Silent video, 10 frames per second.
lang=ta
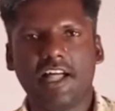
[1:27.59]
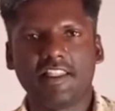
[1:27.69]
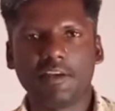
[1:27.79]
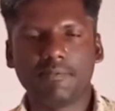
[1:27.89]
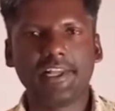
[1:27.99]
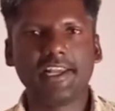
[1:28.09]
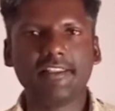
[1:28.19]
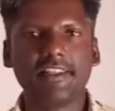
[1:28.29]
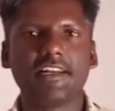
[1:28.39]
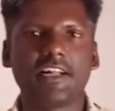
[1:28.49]
அதை எப்படி
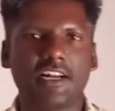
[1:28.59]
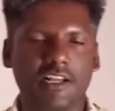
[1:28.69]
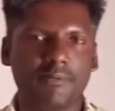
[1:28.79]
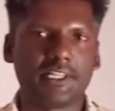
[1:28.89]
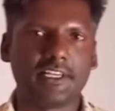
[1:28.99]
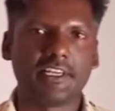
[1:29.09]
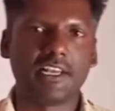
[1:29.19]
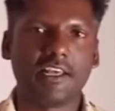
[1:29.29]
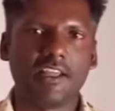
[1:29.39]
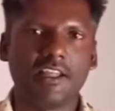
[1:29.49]
எழுதியிருக்காங்கன்னா
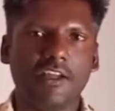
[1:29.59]
பத்திரிகையில்